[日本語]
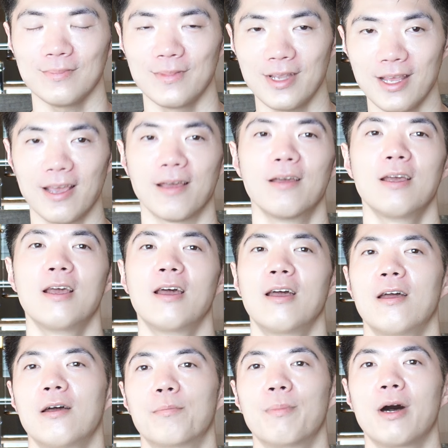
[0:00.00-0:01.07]
で
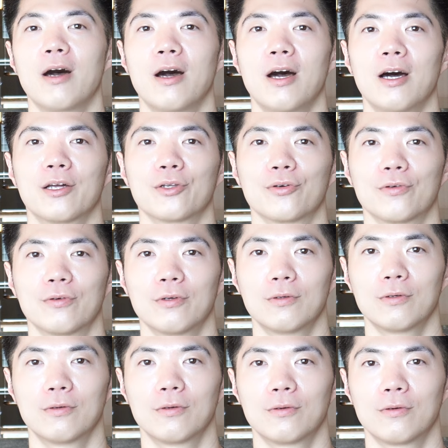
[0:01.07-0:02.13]

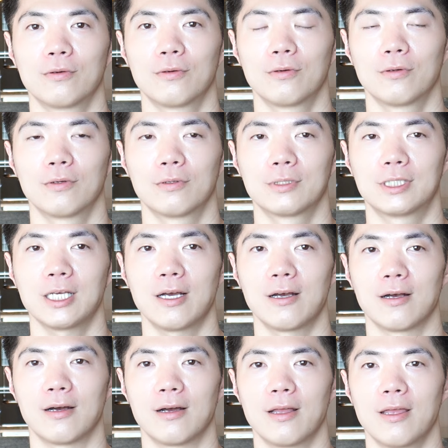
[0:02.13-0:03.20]

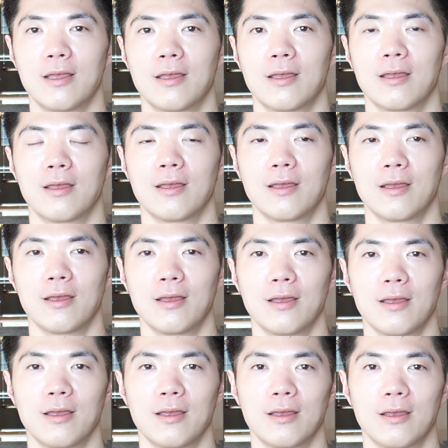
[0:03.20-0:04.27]
じゃあ、
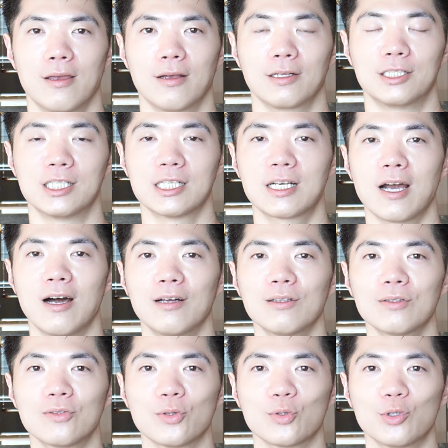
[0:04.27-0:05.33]
時
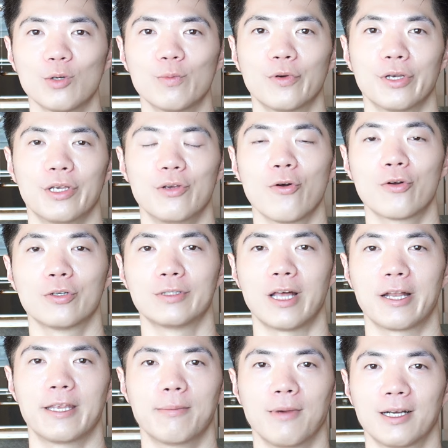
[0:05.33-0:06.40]
間とともに良く
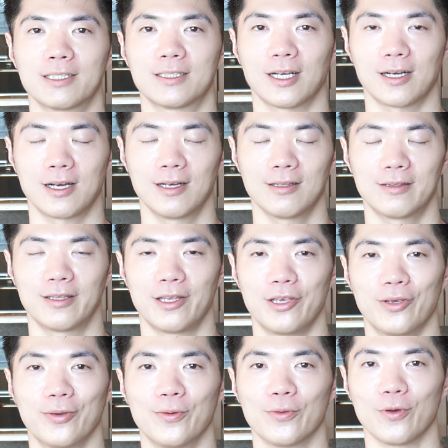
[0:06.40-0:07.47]
なりましたかって
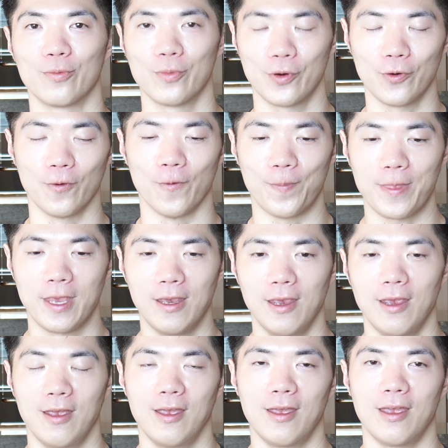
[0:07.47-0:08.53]
いうのも、
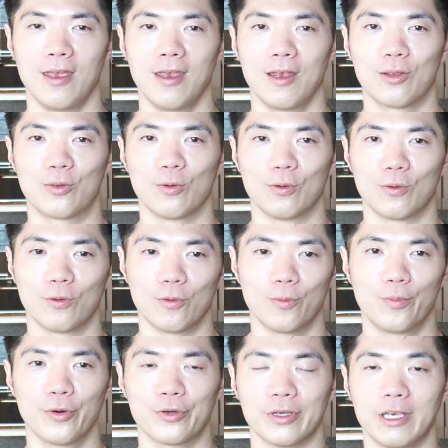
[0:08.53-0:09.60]

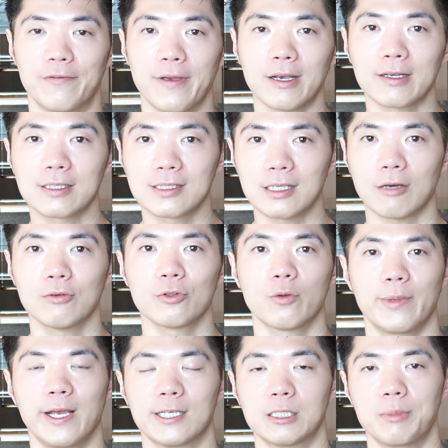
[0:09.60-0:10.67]
僕イフェクサーを飲
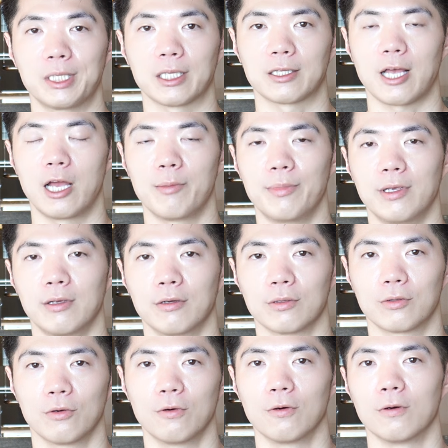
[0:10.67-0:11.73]
み始めたタイミング
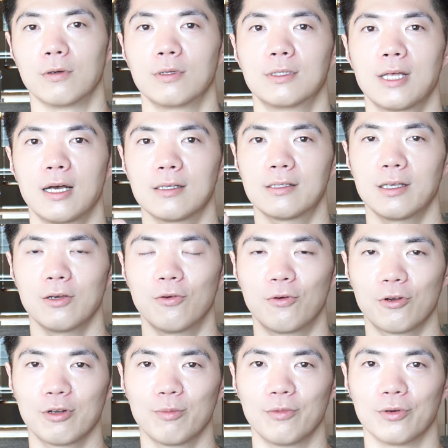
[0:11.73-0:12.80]
と男性
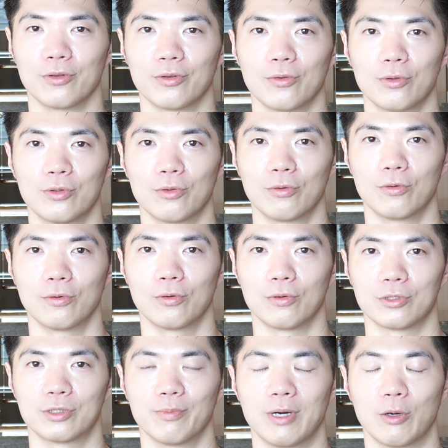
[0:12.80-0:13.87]
ホルモンの、
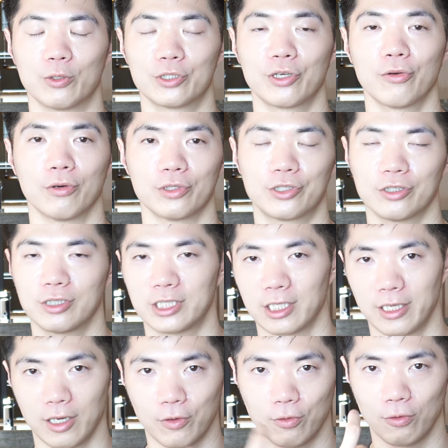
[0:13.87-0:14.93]
補充療法注射
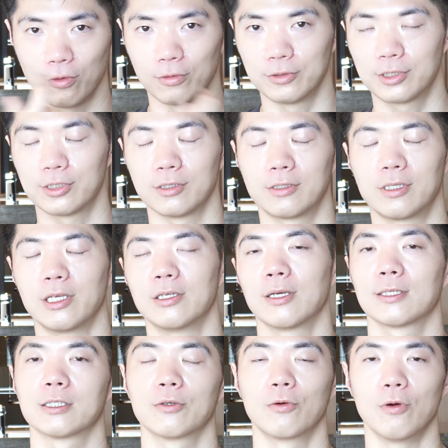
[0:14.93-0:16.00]
でこう打つっていう
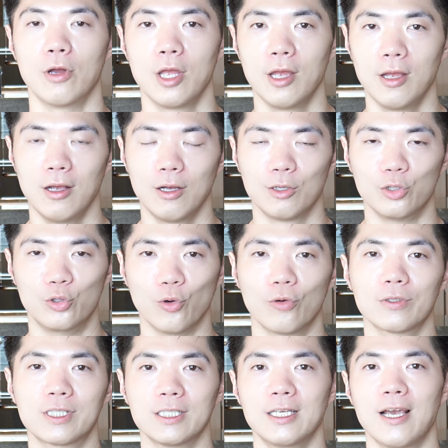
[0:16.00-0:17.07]
やつを
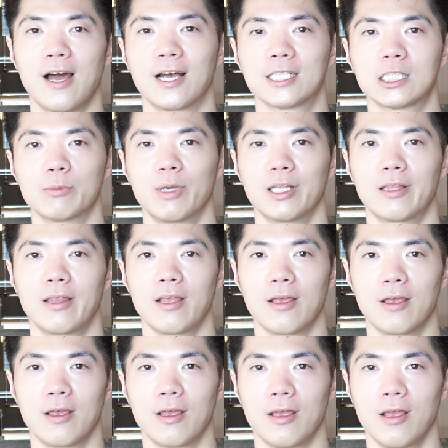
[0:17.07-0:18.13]
同時に始め
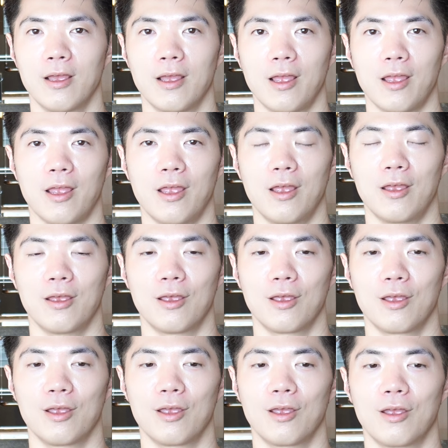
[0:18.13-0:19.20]
て、
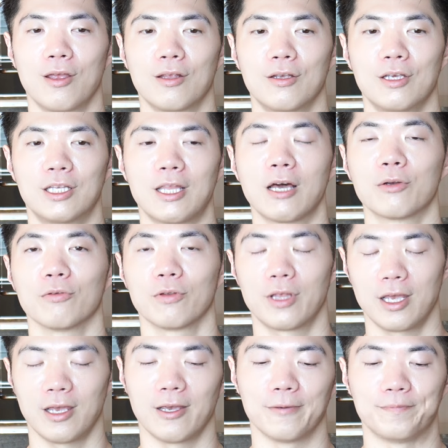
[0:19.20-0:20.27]
いたの
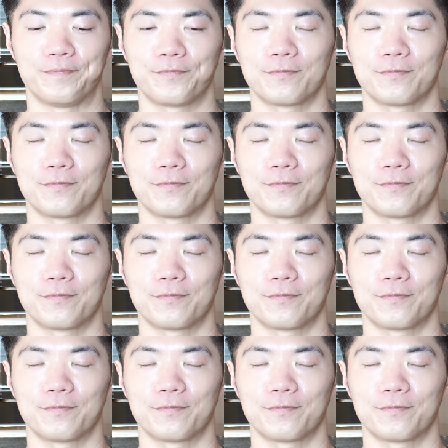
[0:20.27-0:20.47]
で、